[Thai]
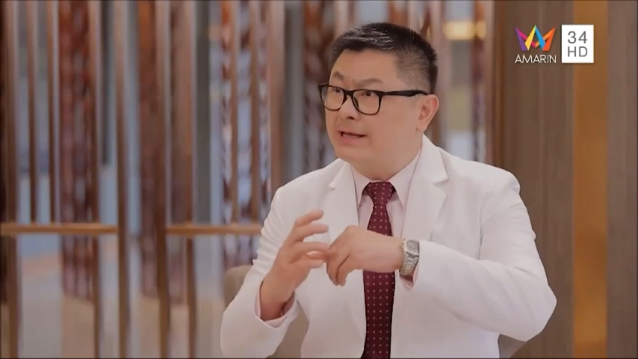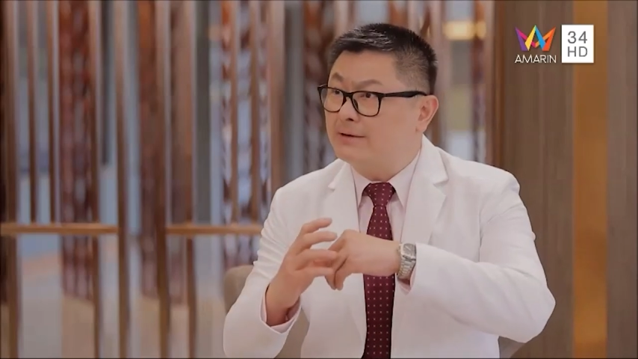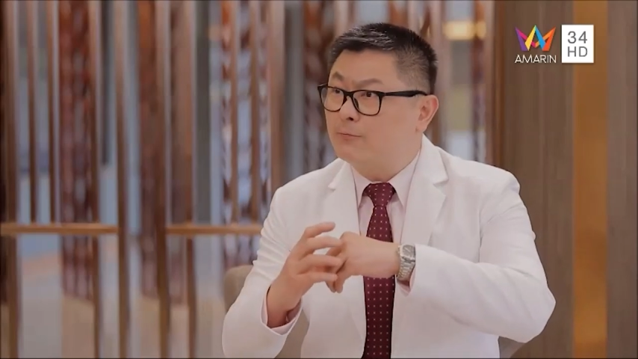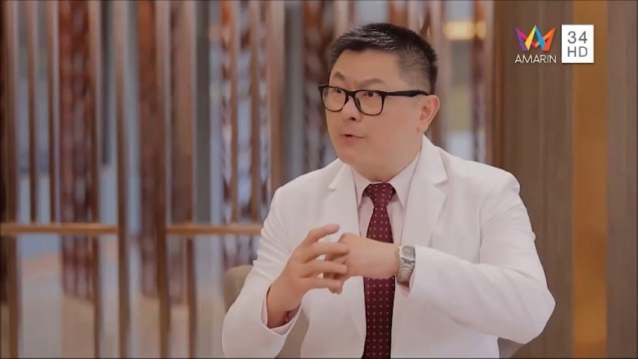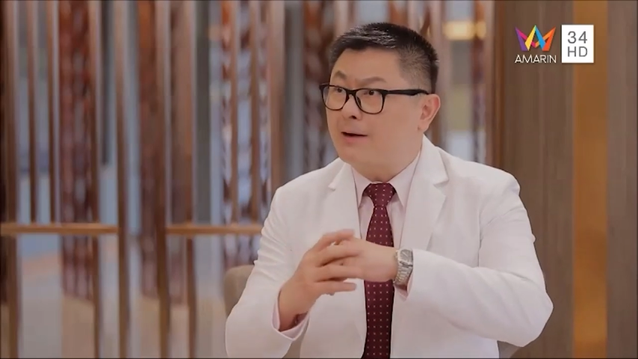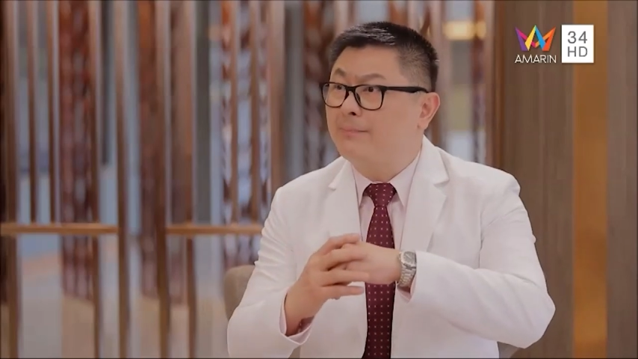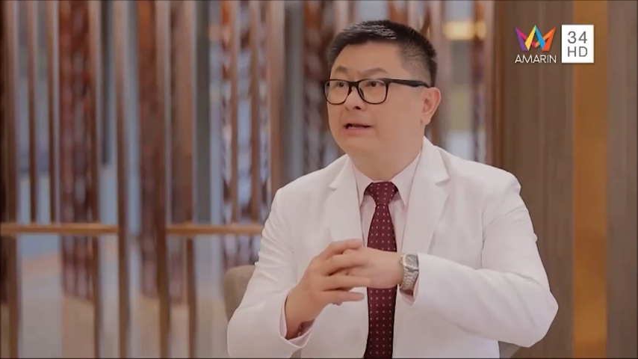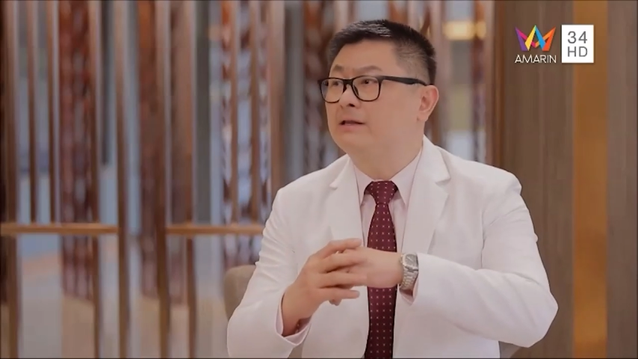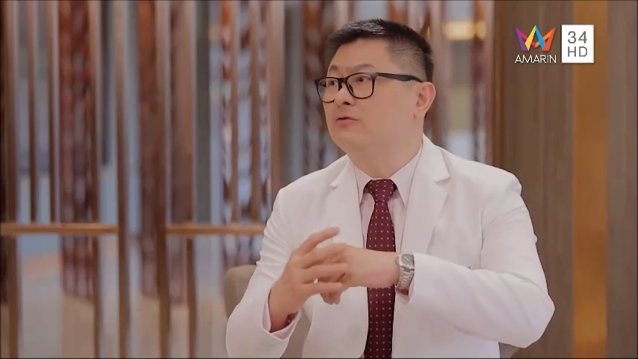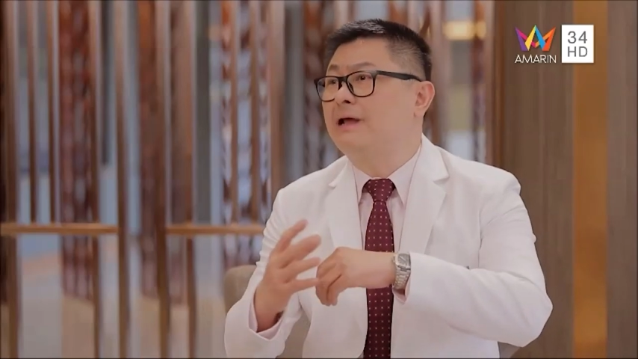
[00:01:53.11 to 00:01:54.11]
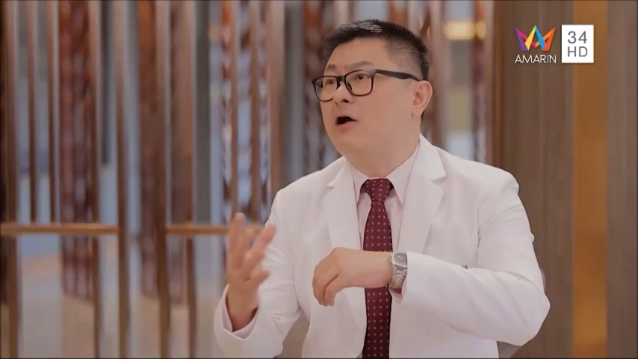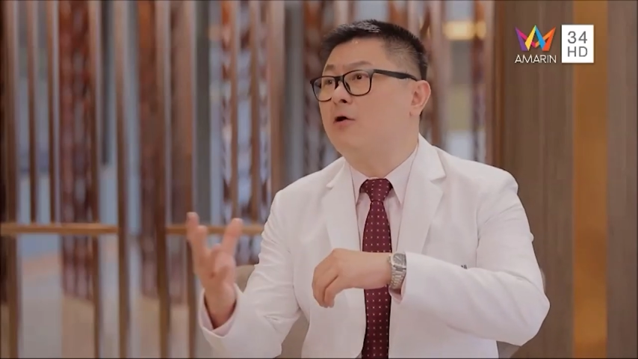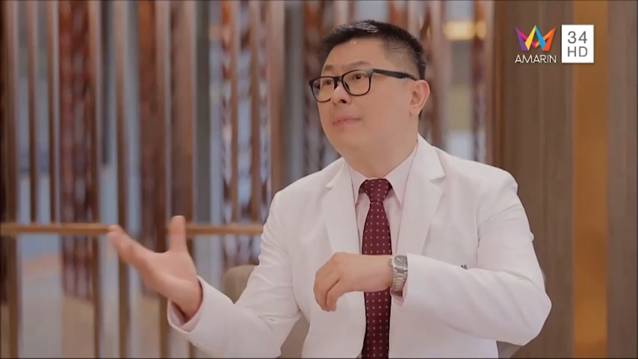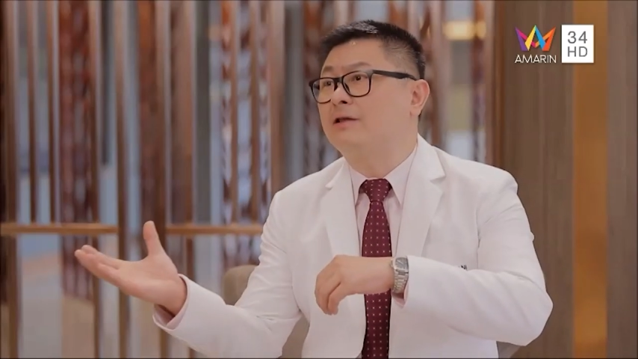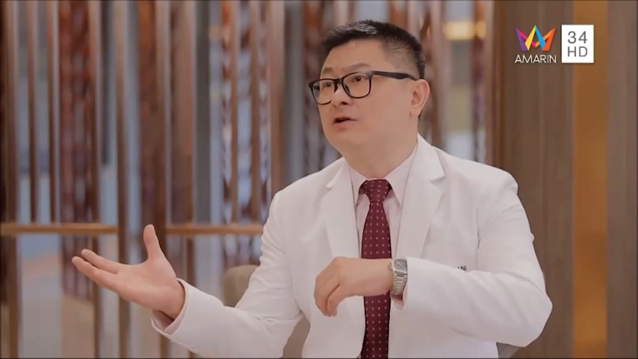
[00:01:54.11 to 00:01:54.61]
ผิดสุดท้าย
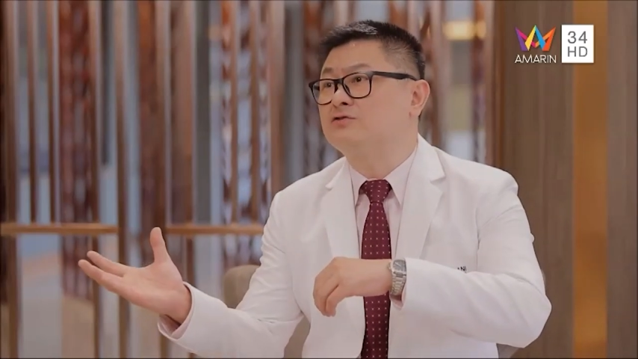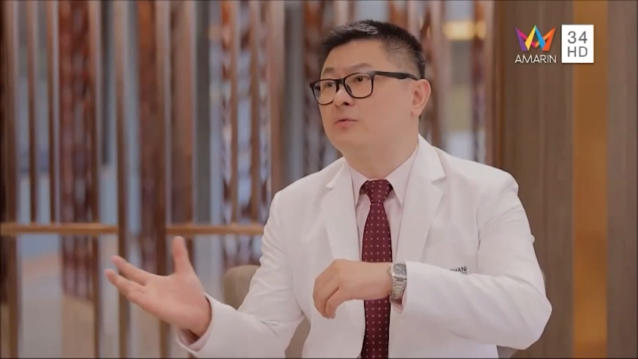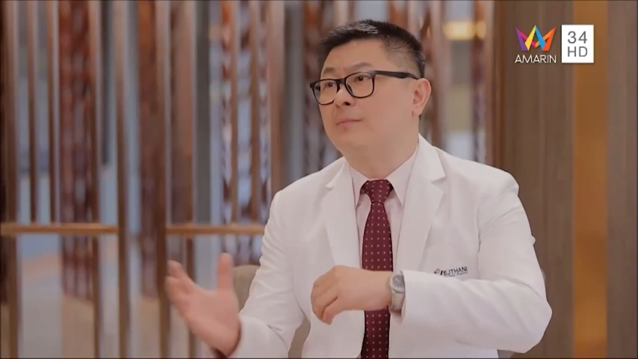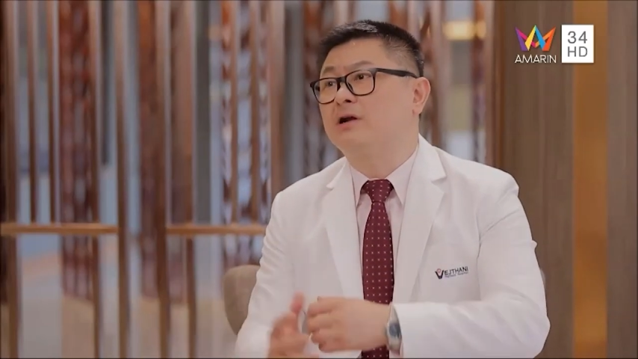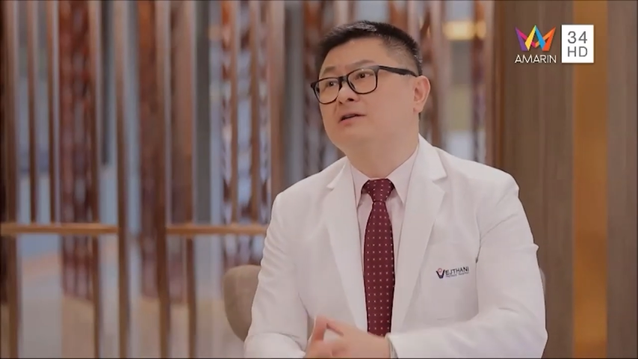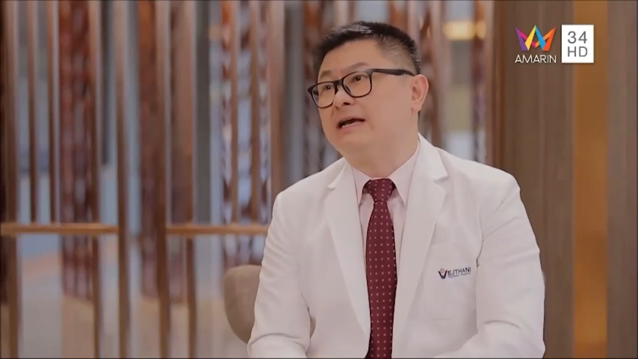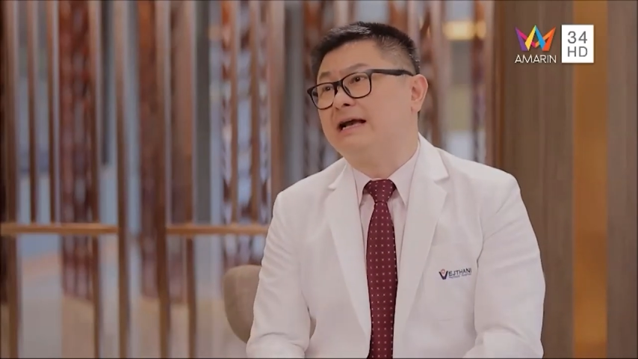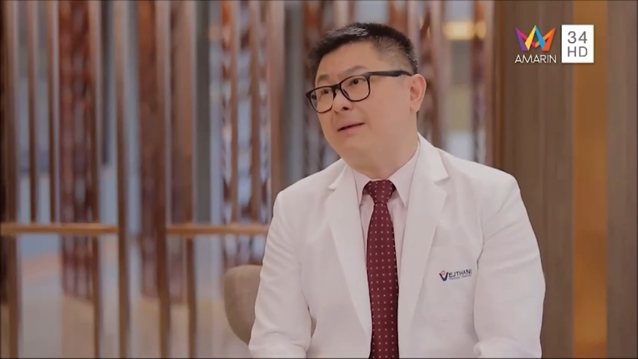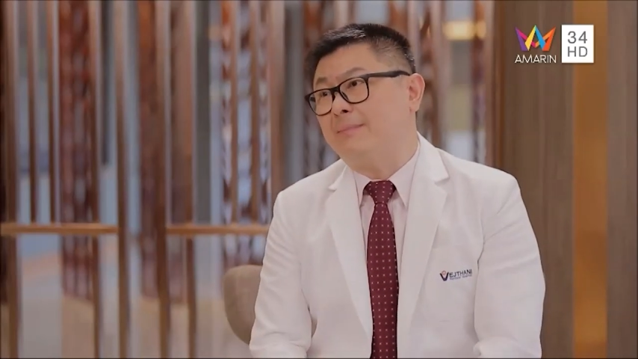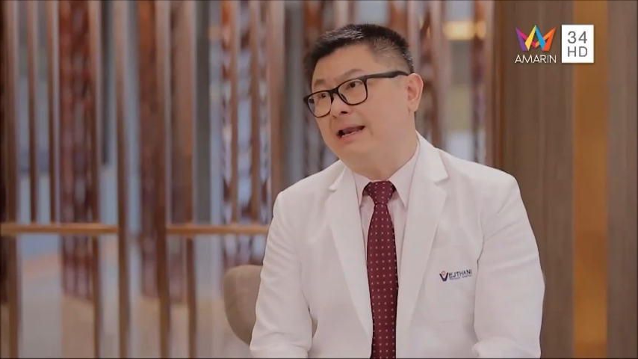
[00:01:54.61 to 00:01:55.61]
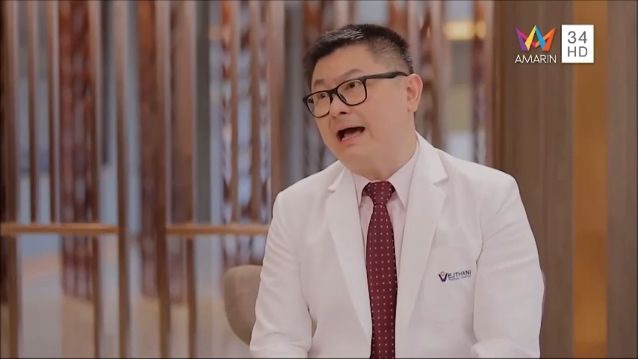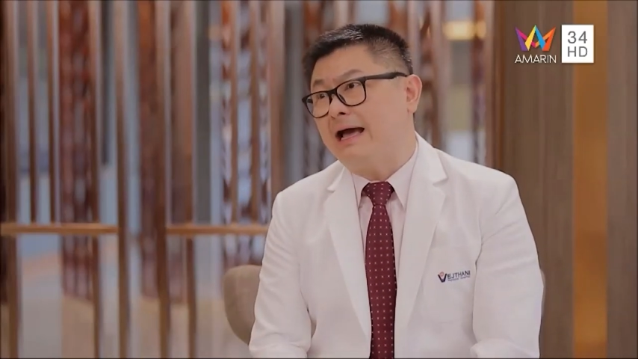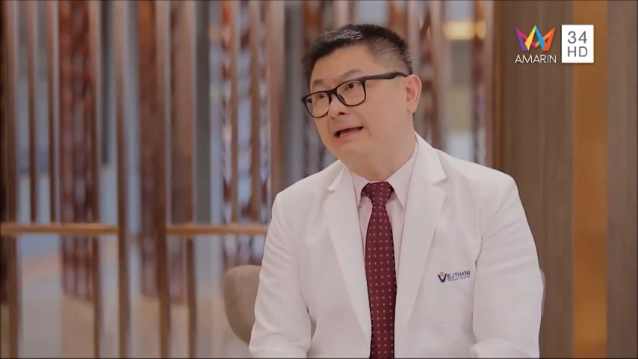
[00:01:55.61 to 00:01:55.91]
ออกมาตอนจบมันก็ใช้การไม่ได้